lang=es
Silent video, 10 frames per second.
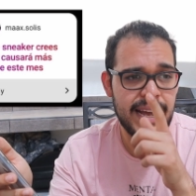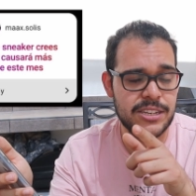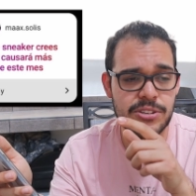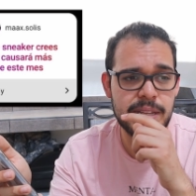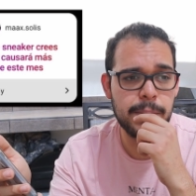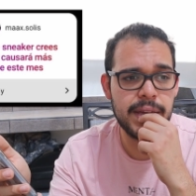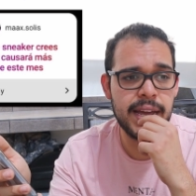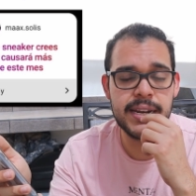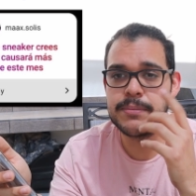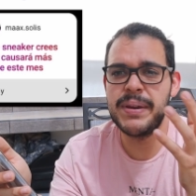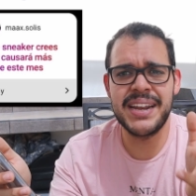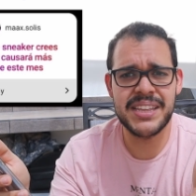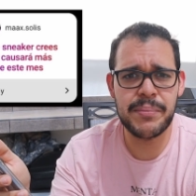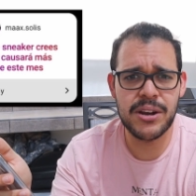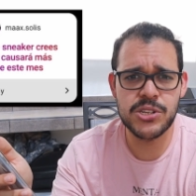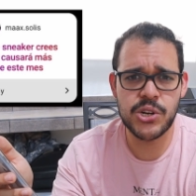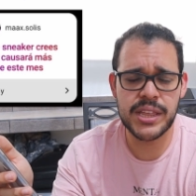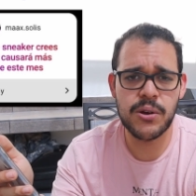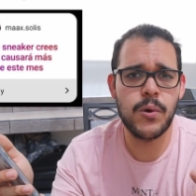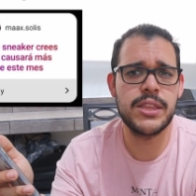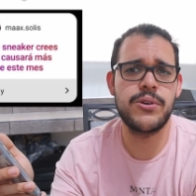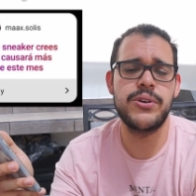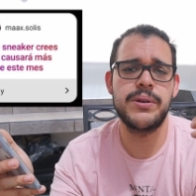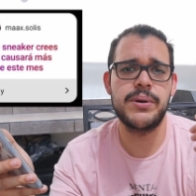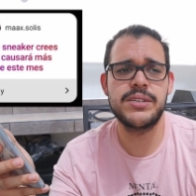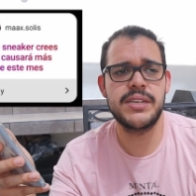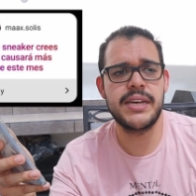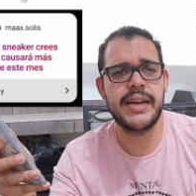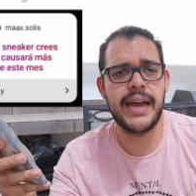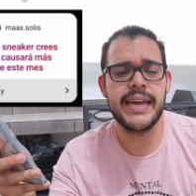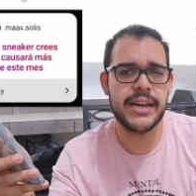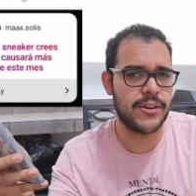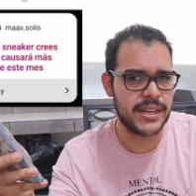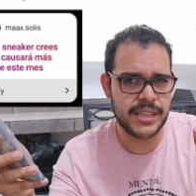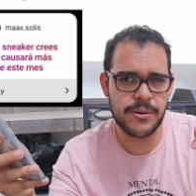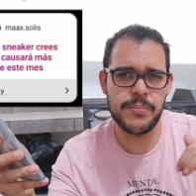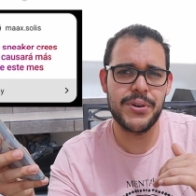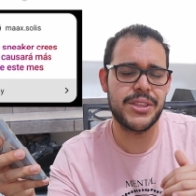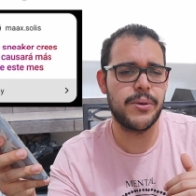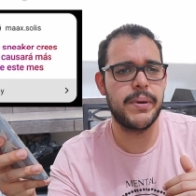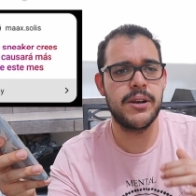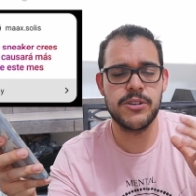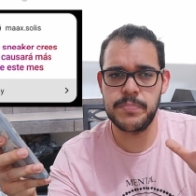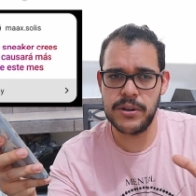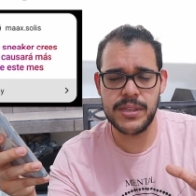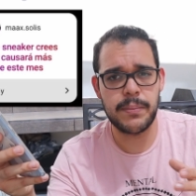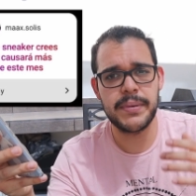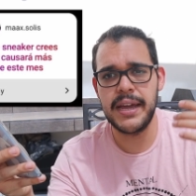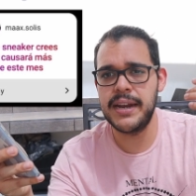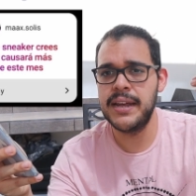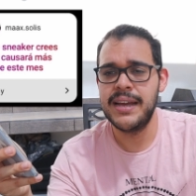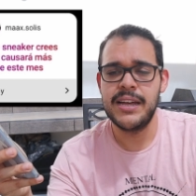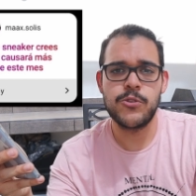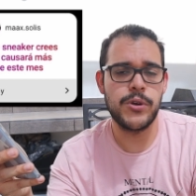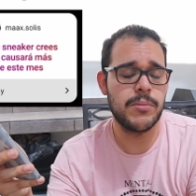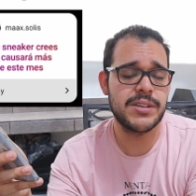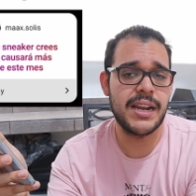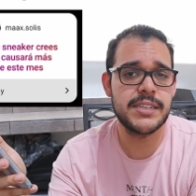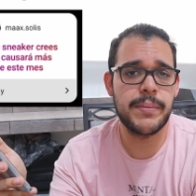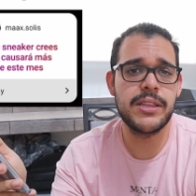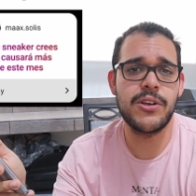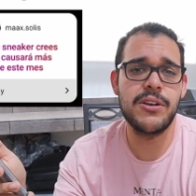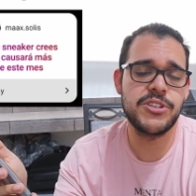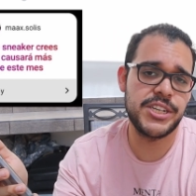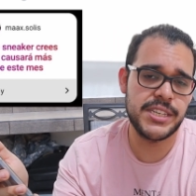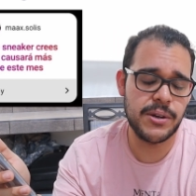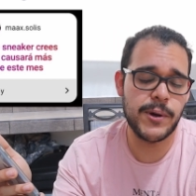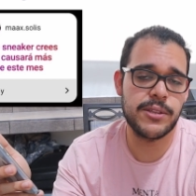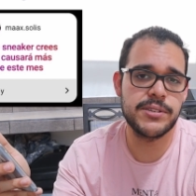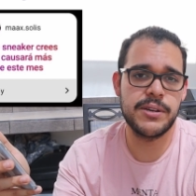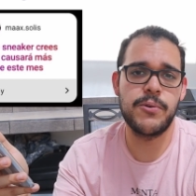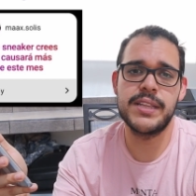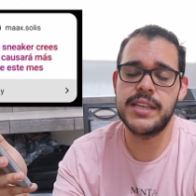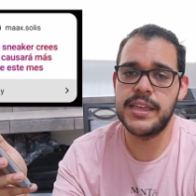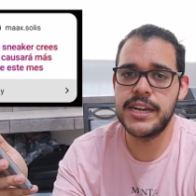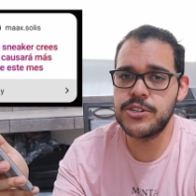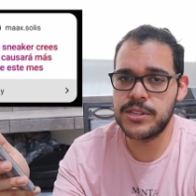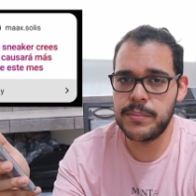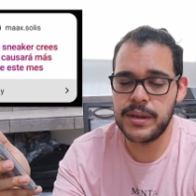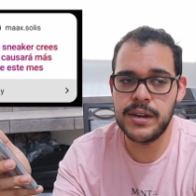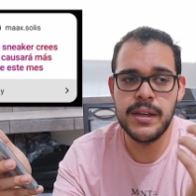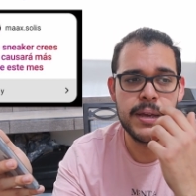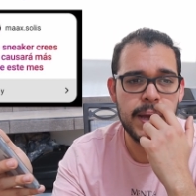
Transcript: esos también, vienen también los Jordan 4 University, que ahí creo que tiene un poquito menos, pero también tuvimos el lanzamiento de los GC 450, de hecho también